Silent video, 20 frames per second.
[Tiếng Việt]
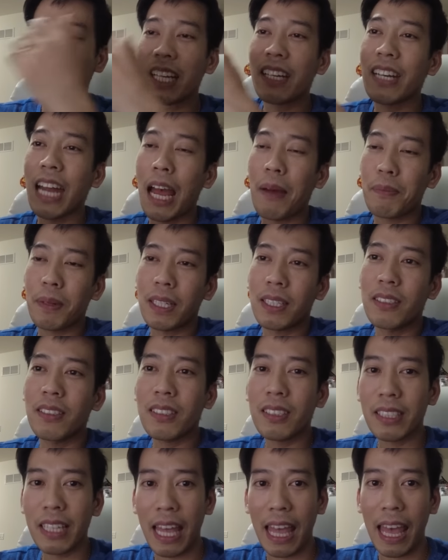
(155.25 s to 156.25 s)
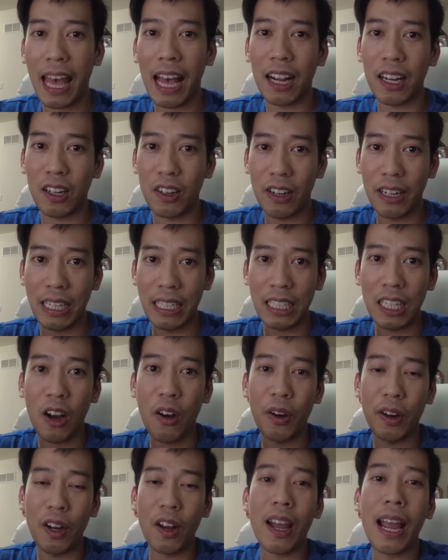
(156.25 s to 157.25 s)
cái rạp ở trước nhà rồi
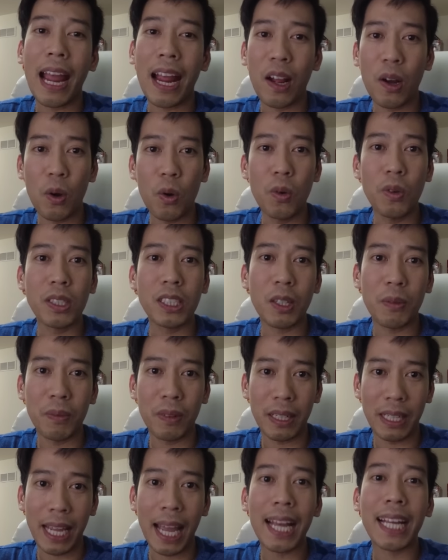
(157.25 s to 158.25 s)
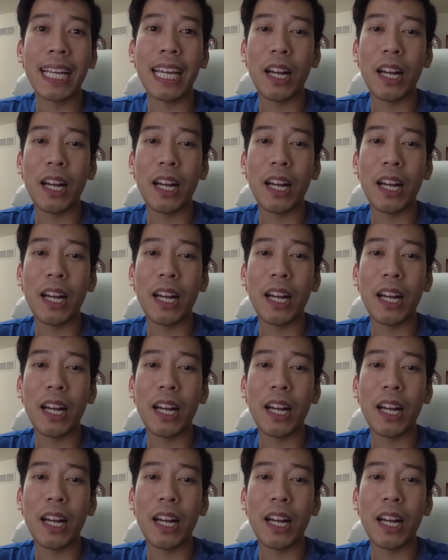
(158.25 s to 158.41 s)
ngồi đó ăn uống xong rồi hát